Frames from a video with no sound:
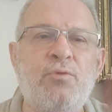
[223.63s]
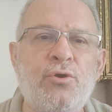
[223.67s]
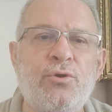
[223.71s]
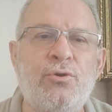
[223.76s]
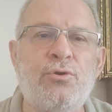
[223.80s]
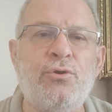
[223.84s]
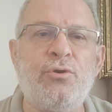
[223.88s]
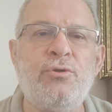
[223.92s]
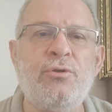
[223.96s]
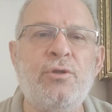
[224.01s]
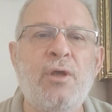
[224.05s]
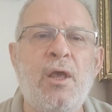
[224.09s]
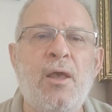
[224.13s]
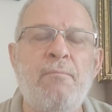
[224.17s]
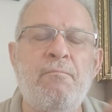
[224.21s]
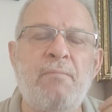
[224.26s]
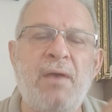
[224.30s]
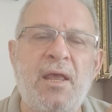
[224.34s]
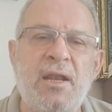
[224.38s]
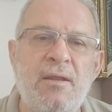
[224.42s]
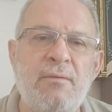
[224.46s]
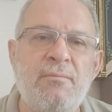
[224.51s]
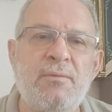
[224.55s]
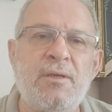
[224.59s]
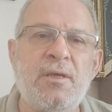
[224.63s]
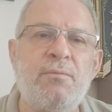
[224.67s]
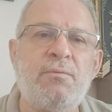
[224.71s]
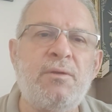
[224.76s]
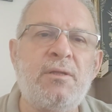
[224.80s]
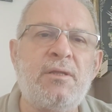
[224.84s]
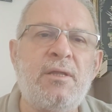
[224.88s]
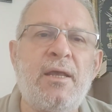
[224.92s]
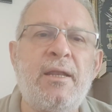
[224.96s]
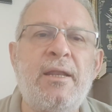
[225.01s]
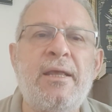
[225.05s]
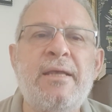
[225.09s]
Bugün benim
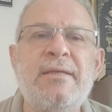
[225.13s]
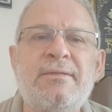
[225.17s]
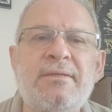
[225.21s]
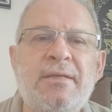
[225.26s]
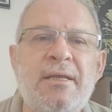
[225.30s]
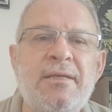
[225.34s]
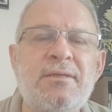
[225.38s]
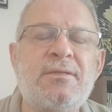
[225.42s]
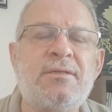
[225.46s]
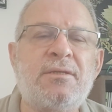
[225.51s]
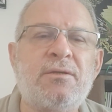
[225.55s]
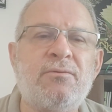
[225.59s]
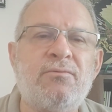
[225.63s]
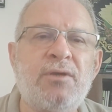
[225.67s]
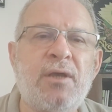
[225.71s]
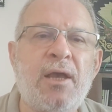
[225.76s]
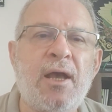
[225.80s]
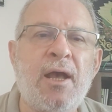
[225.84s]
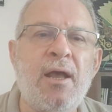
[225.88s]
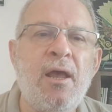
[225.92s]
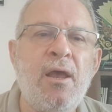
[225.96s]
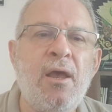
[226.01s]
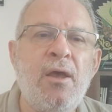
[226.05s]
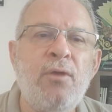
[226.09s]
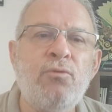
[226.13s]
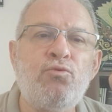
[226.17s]
gibi deneysel sıvıya